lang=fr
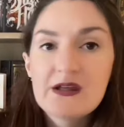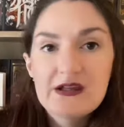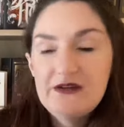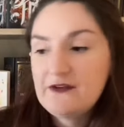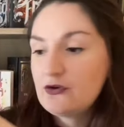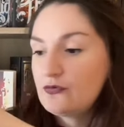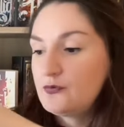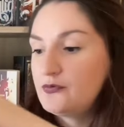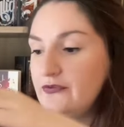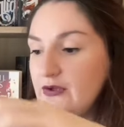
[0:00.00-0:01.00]
qui fait que vous
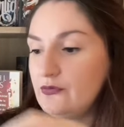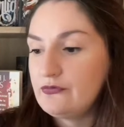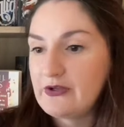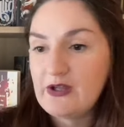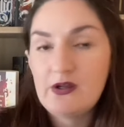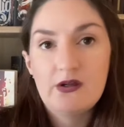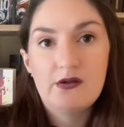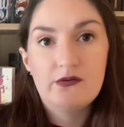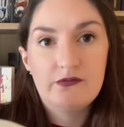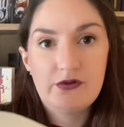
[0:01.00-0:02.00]
pouvez ouvrir
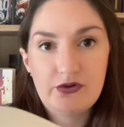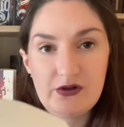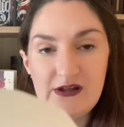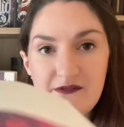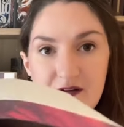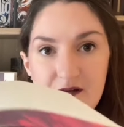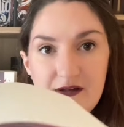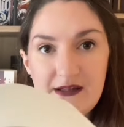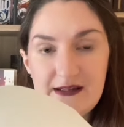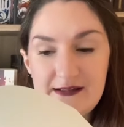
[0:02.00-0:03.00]
votre livre
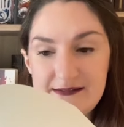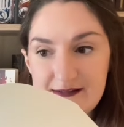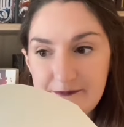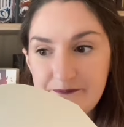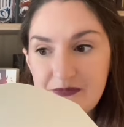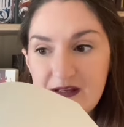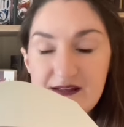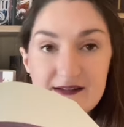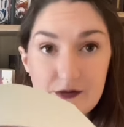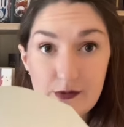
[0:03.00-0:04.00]
et il tient.
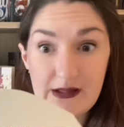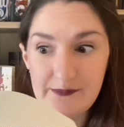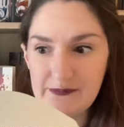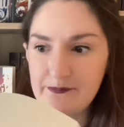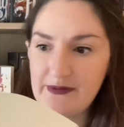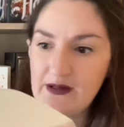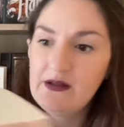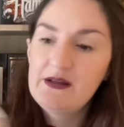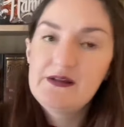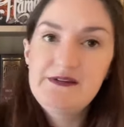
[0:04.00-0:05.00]
Et ça ne l'abîme pas.
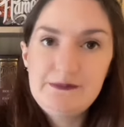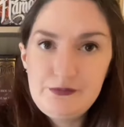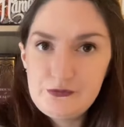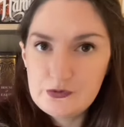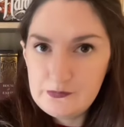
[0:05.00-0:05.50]
C'est plutôt